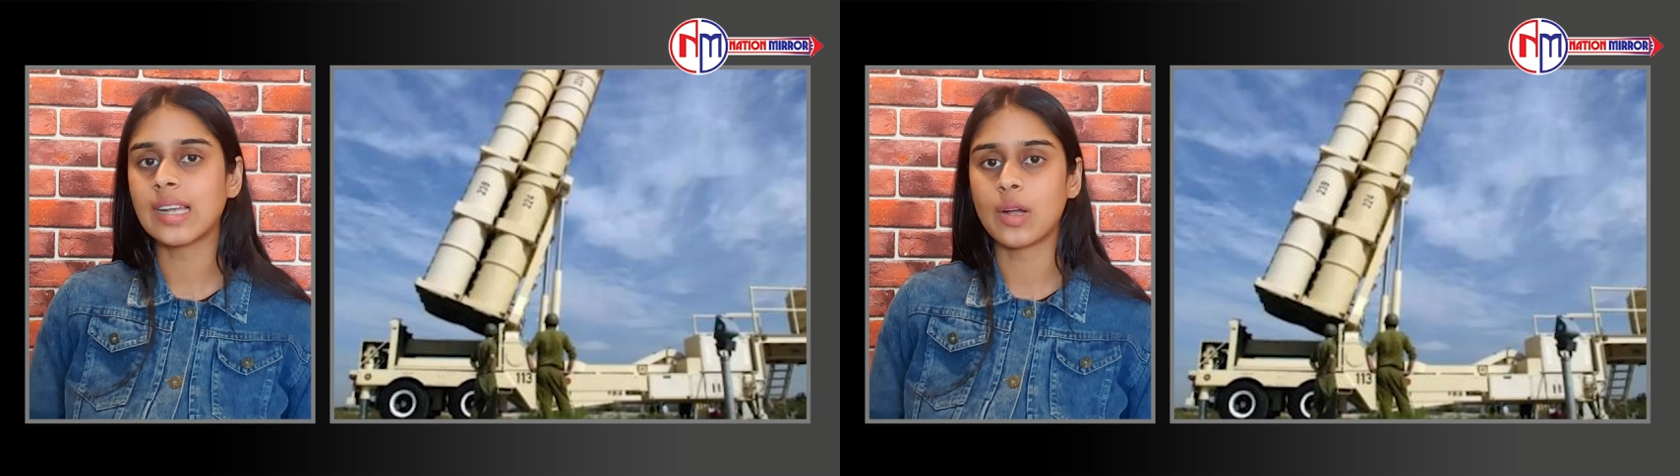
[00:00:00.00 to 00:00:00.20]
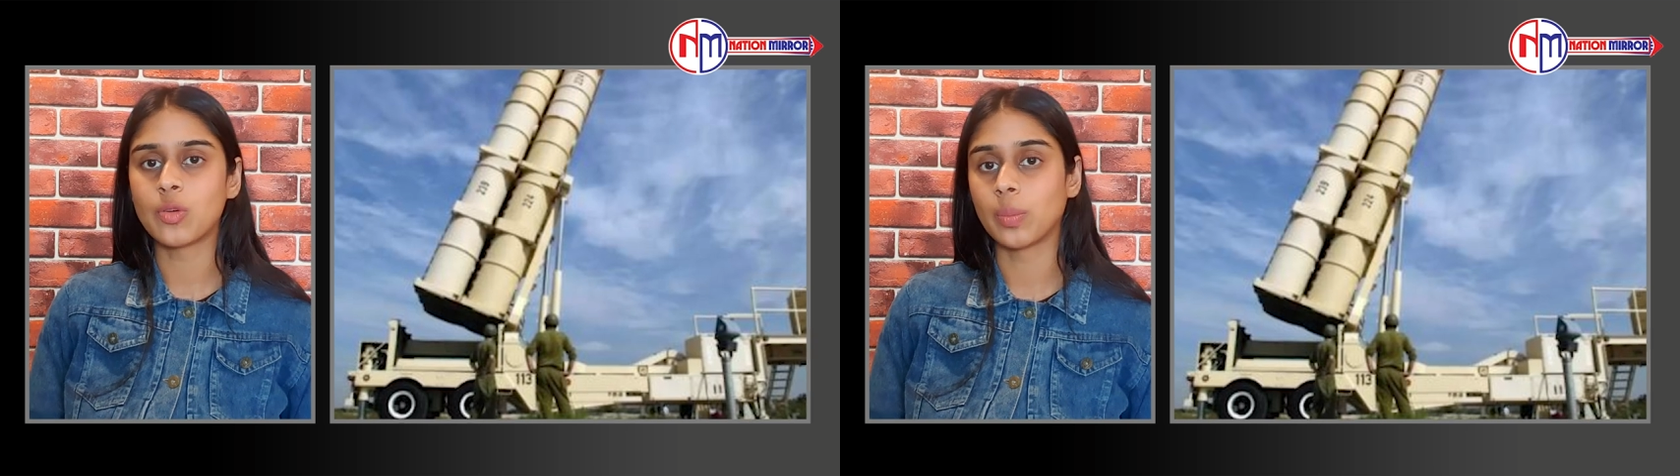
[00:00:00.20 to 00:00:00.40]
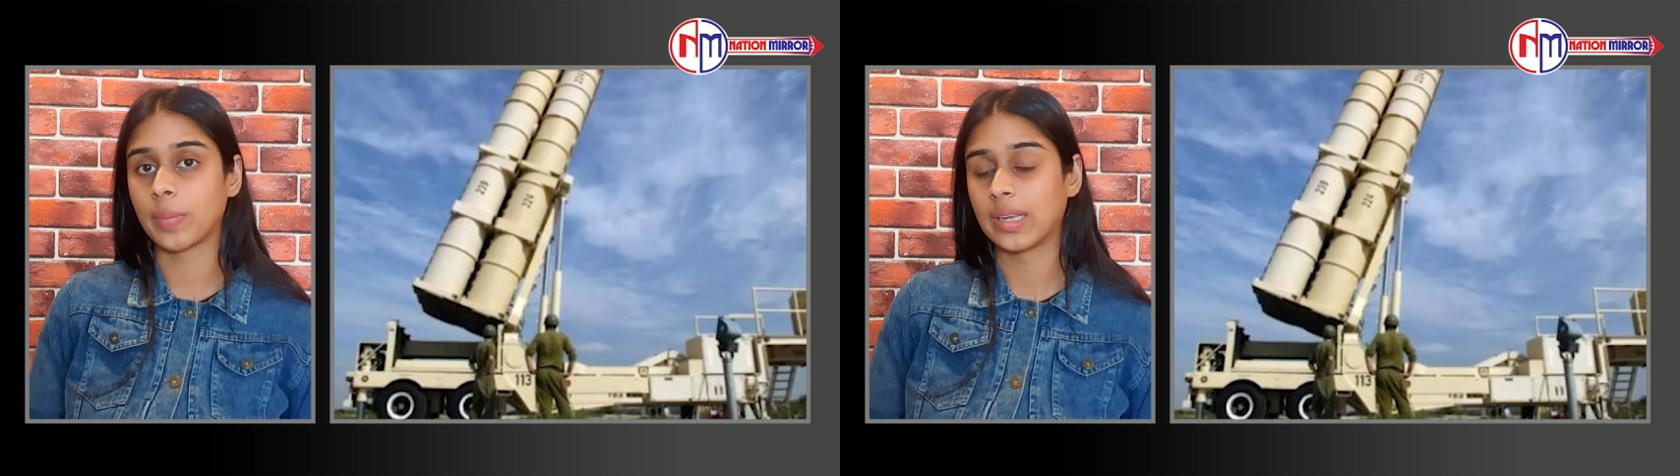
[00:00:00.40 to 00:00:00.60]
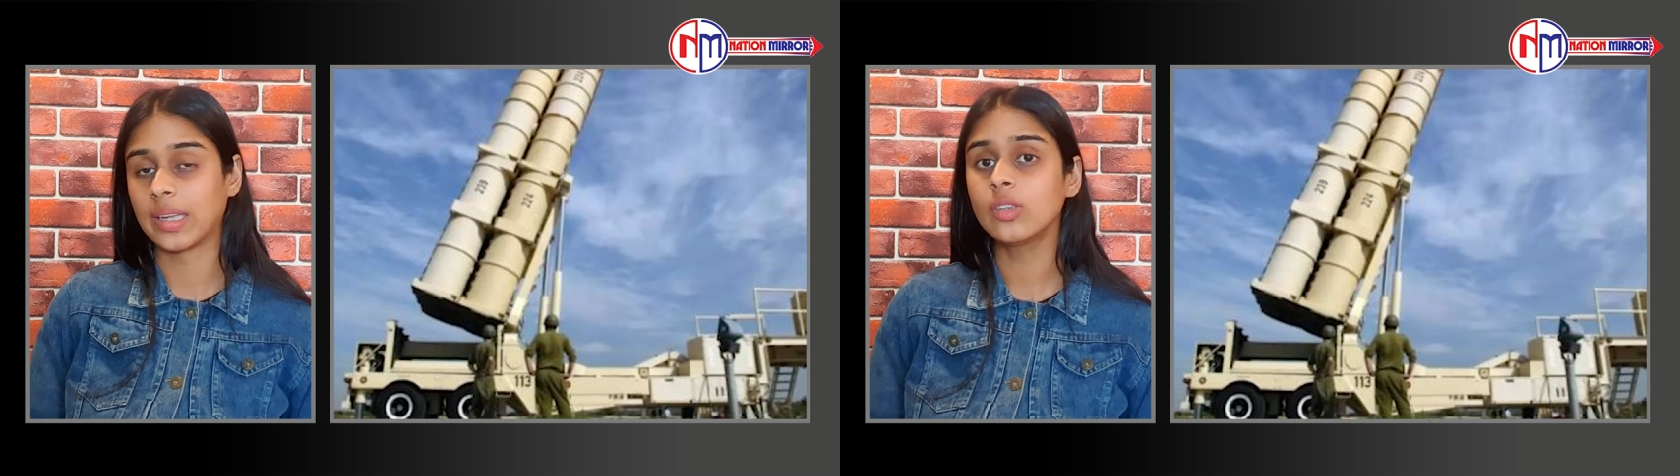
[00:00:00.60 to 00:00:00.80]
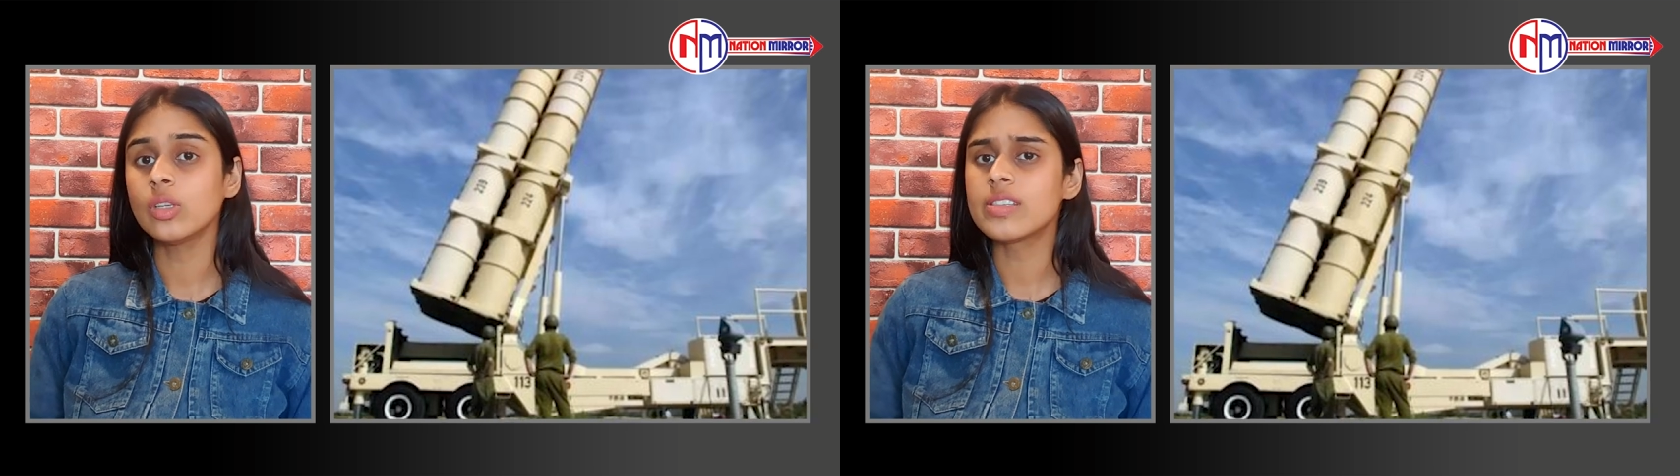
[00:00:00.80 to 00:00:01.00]
लड़ाकू विमान
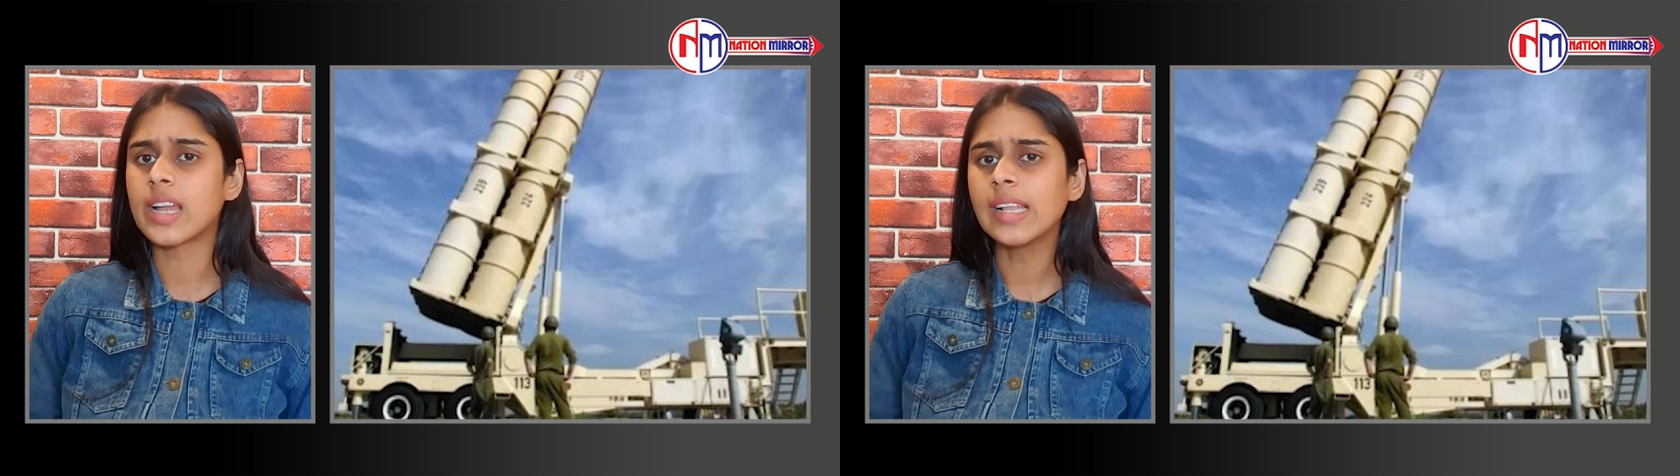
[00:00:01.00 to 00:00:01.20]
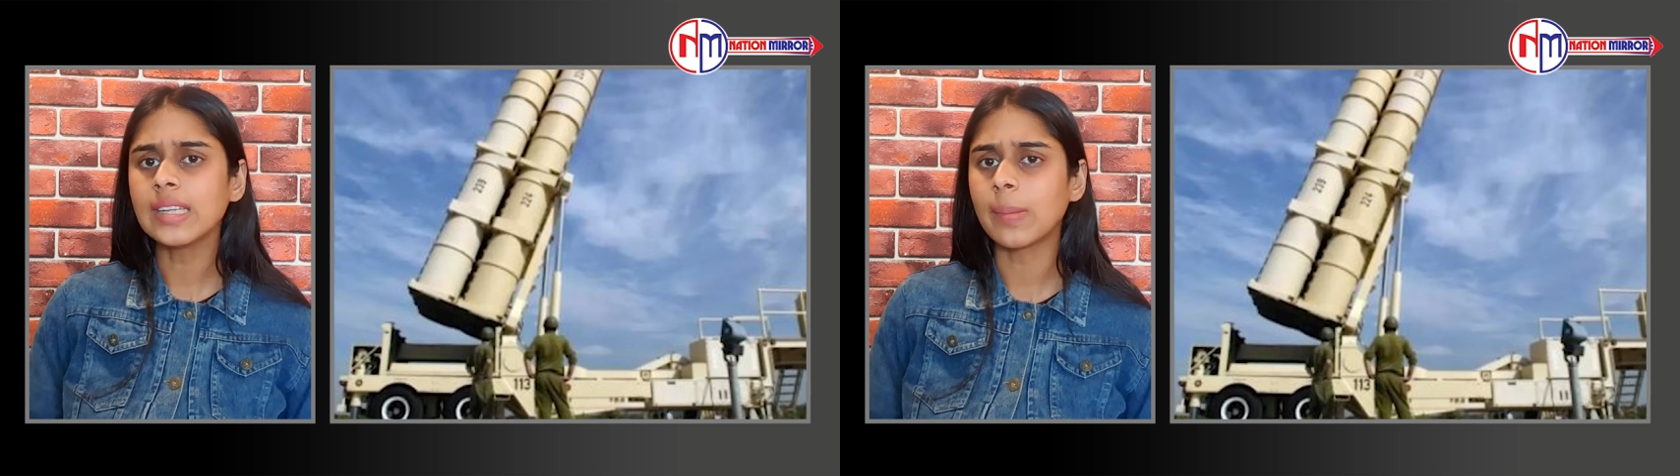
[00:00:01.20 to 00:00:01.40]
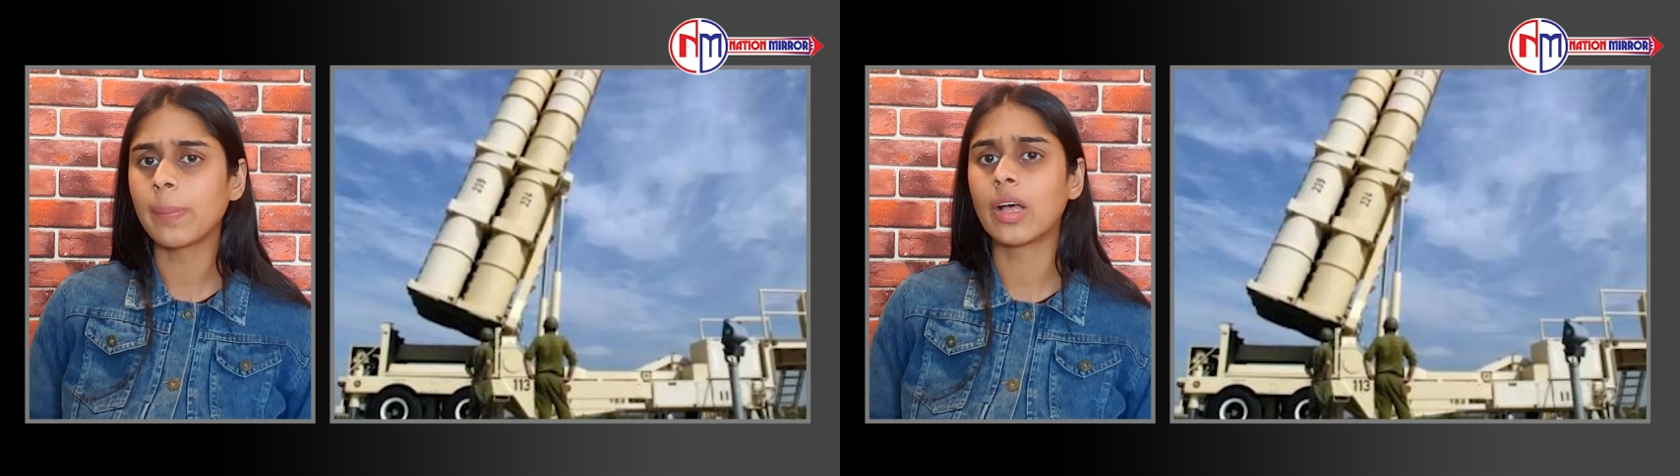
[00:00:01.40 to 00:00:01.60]
हैं तो इसराइल के